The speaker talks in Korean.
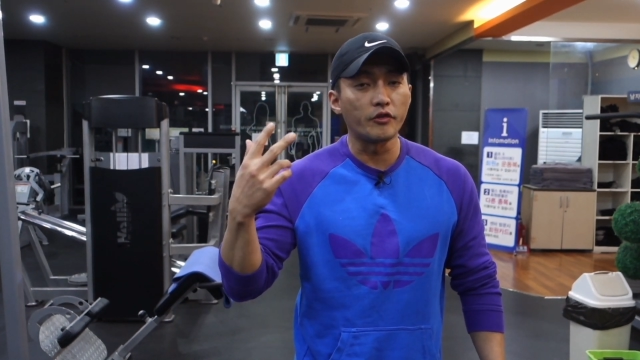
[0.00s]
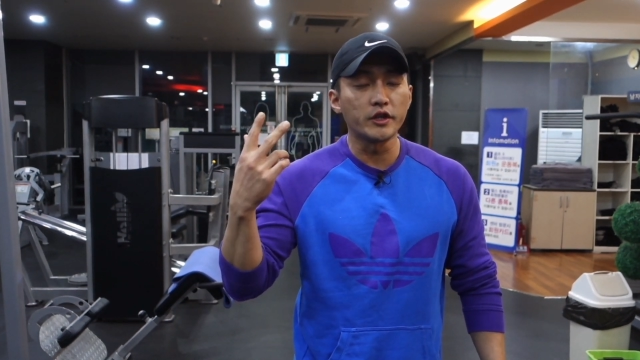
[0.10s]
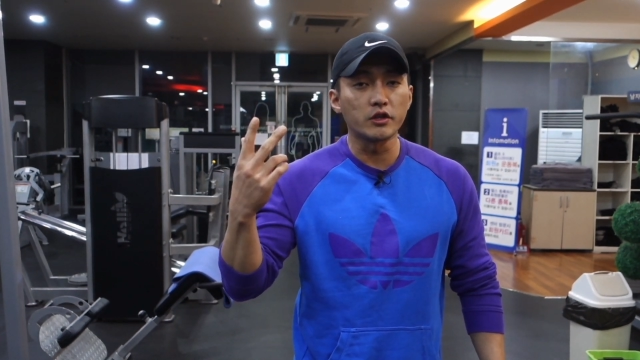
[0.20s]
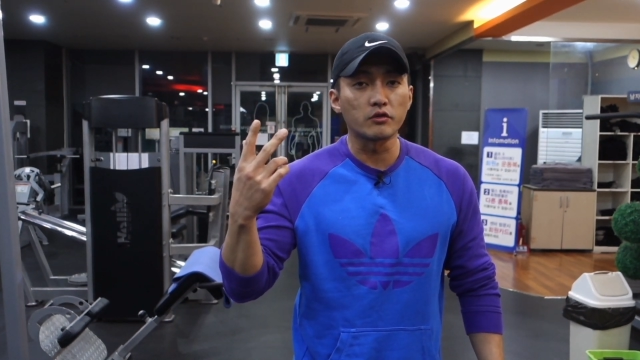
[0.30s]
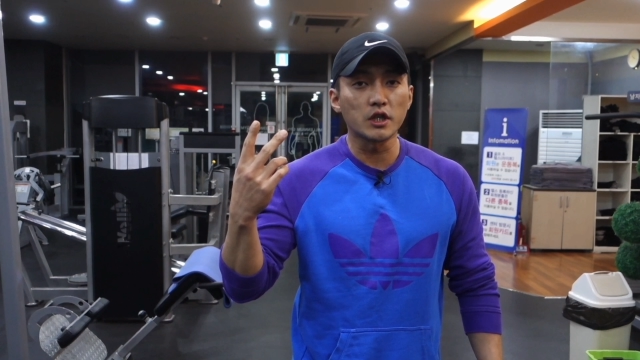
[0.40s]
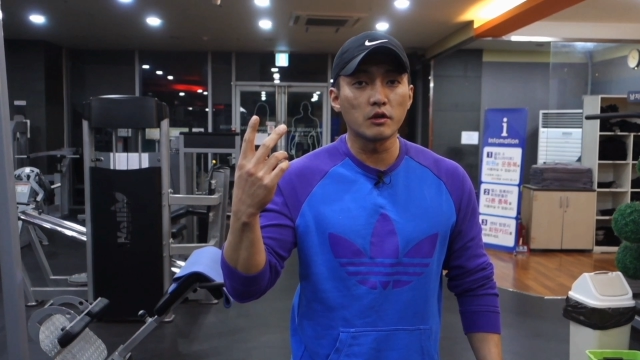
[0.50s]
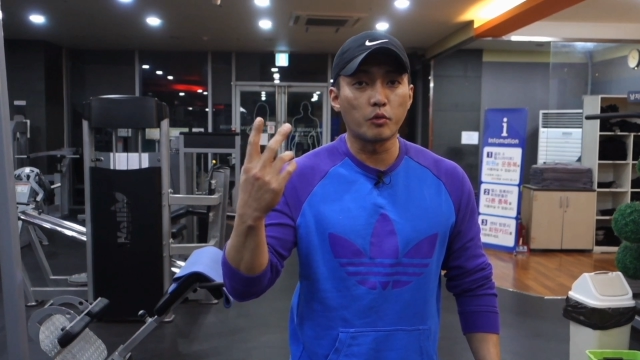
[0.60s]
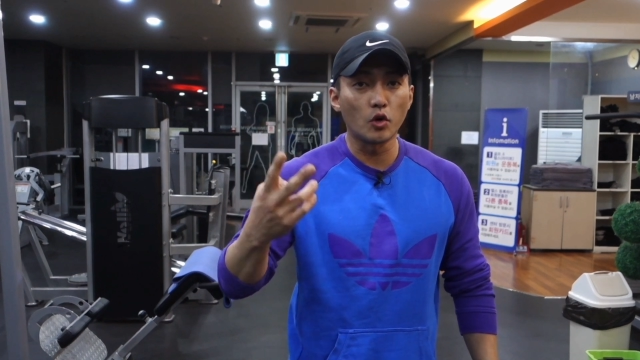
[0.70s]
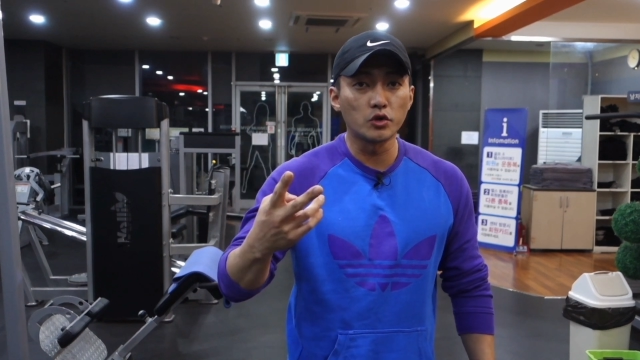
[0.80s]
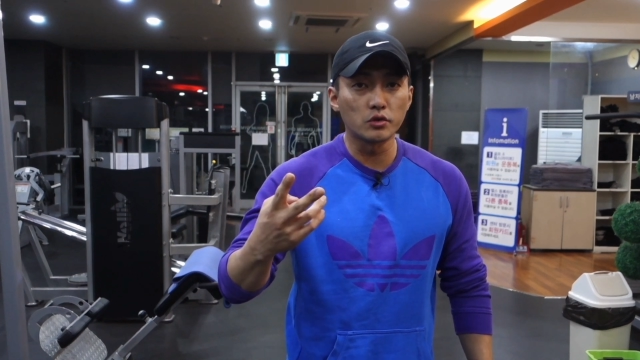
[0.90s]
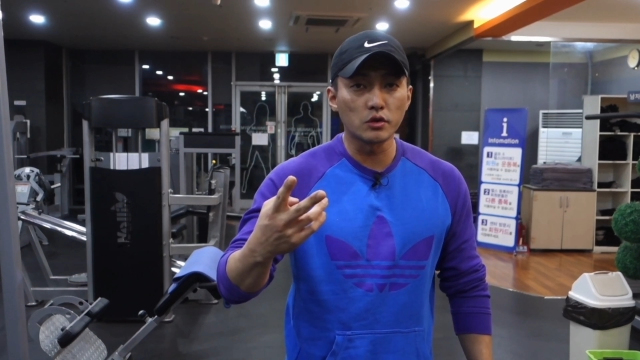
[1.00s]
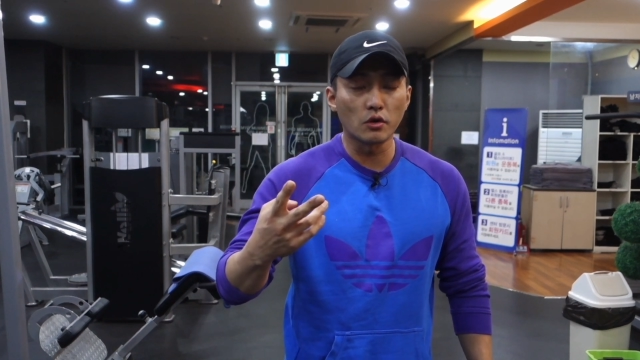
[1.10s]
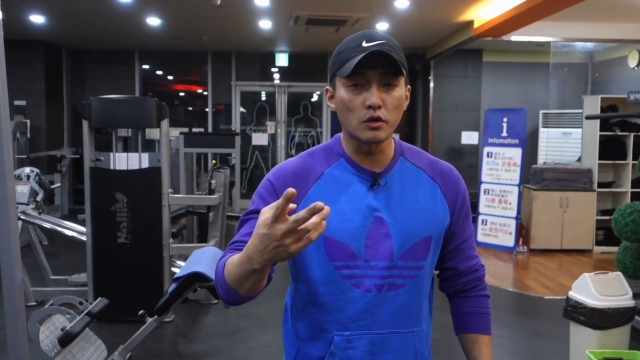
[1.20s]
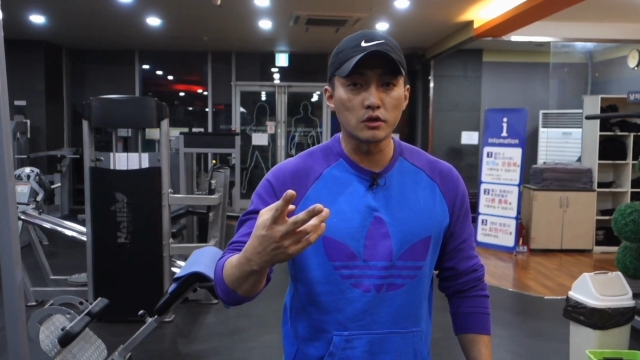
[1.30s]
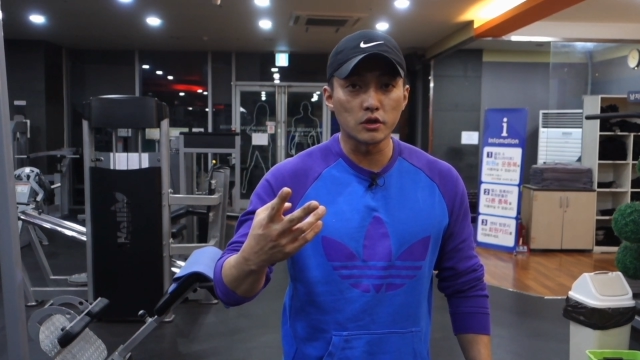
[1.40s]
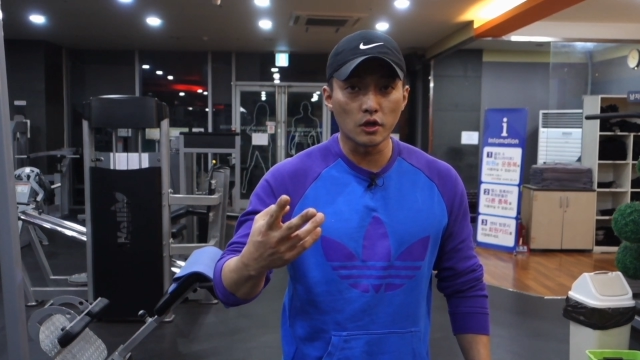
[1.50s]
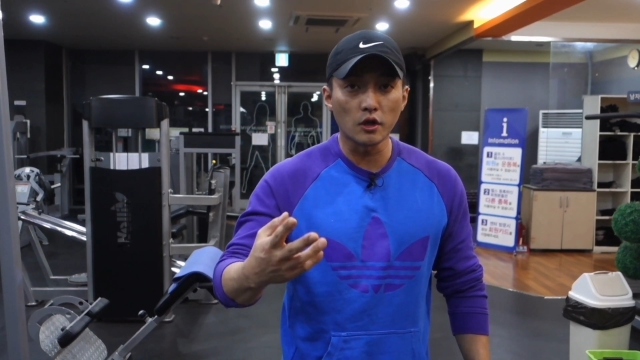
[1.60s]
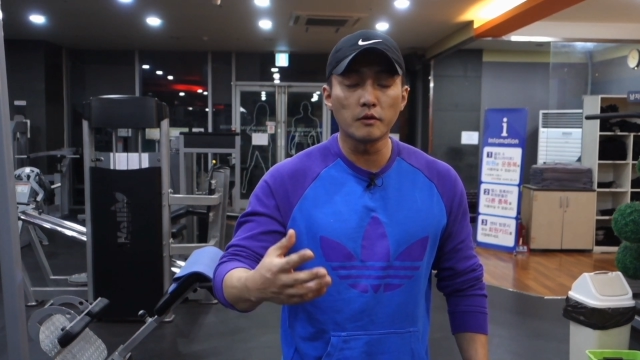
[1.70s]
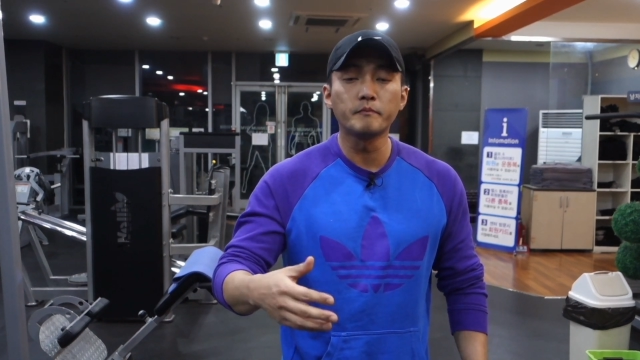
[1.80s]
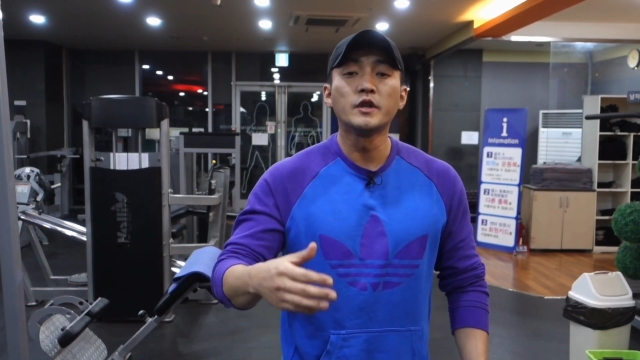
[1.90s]
걷는 영상을 보여줬던
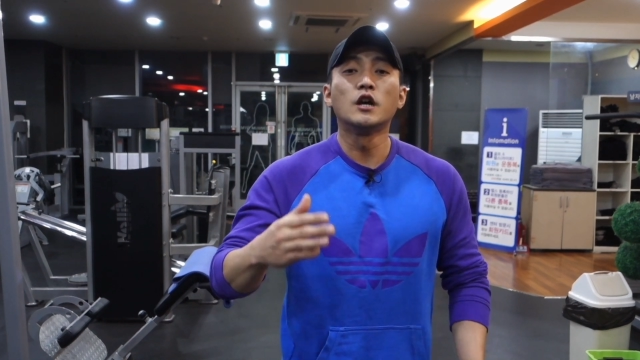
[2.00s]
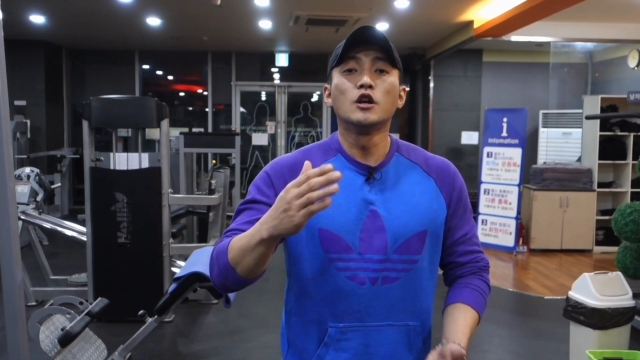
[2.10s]
것처럼